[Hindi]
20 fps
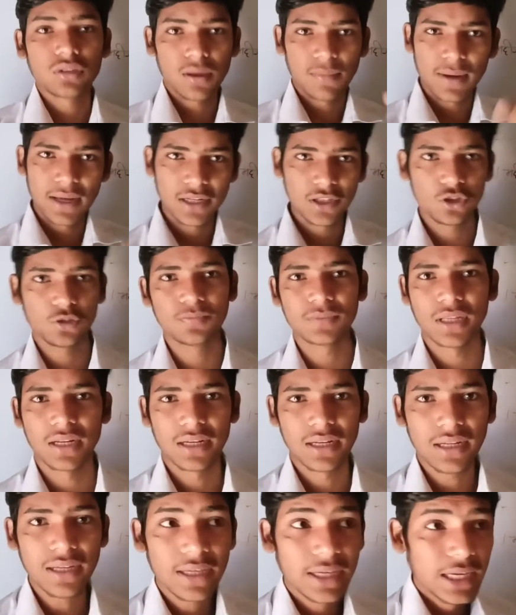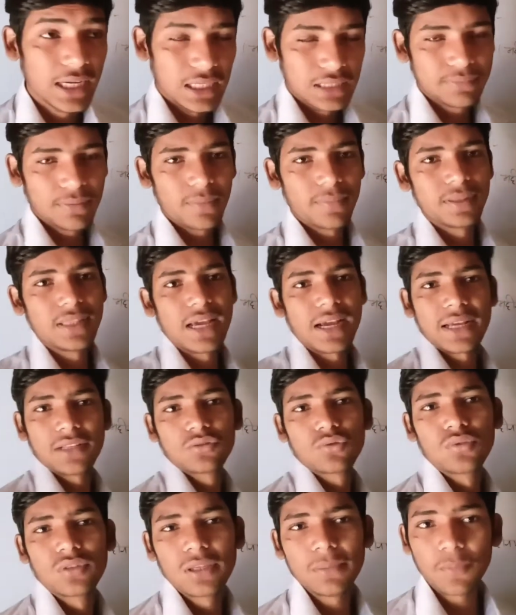जो कि हमारा यूट्यूब चैनल है इस पर विद्यागान
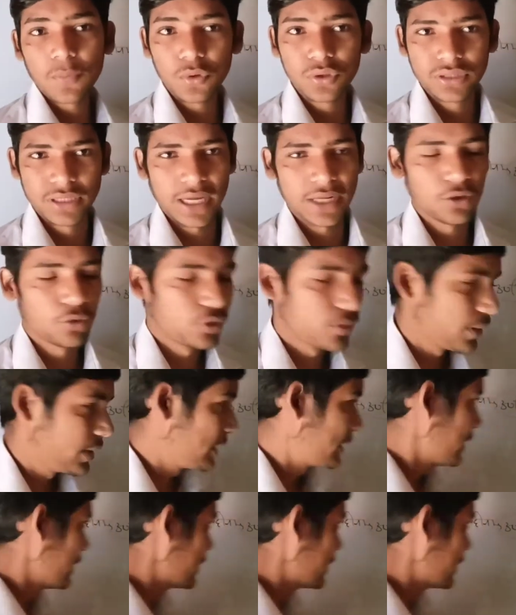स्कूल की पूरी तैयारी होने वाली